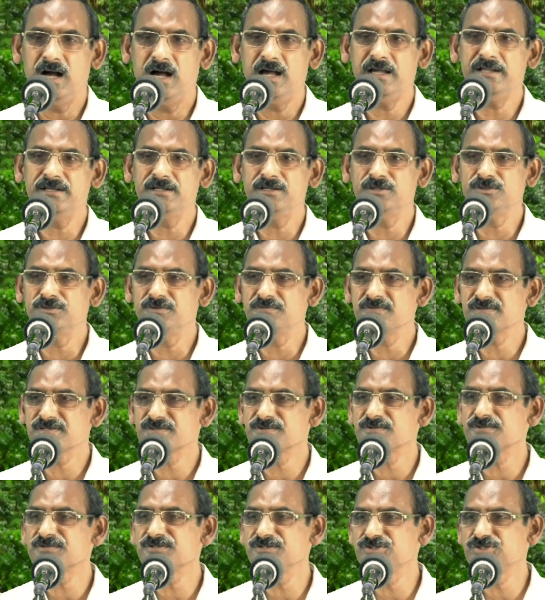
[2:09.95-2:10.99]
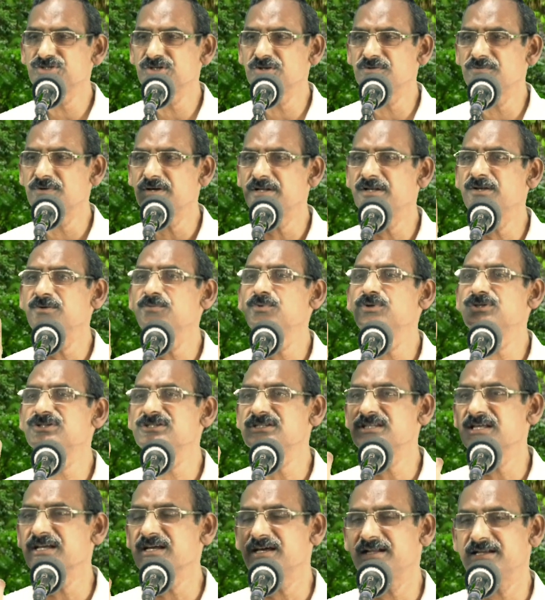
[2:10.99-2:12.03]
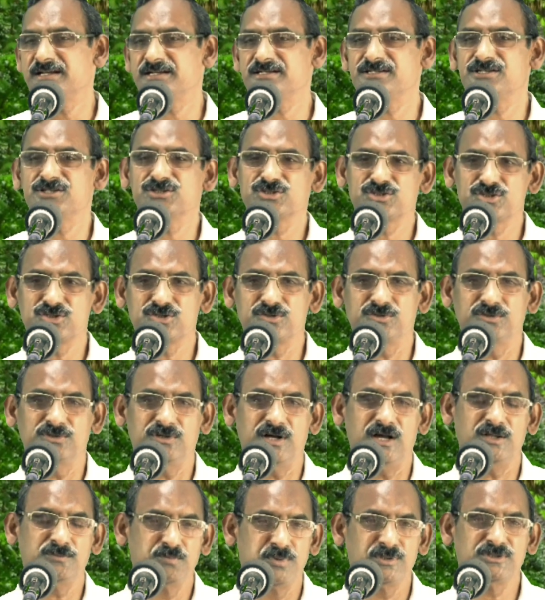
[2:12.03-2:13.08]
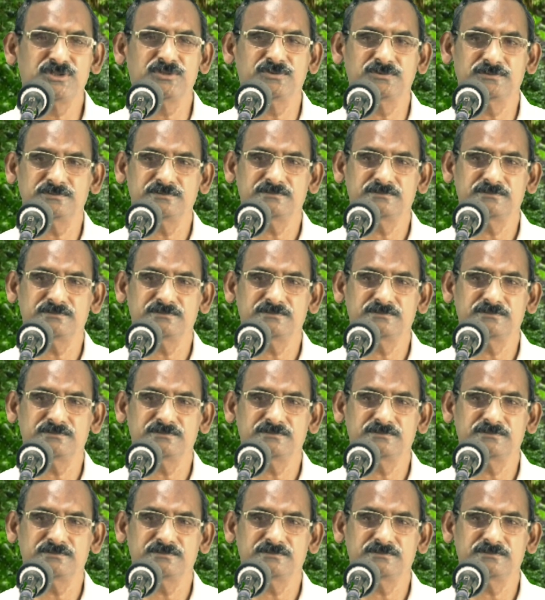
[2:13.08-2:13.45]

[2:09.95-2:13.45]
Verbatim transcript: ఆయన ఎందు విశ్వసించిన వారిని ఉచితంగా రక్షించటం అద్భుతం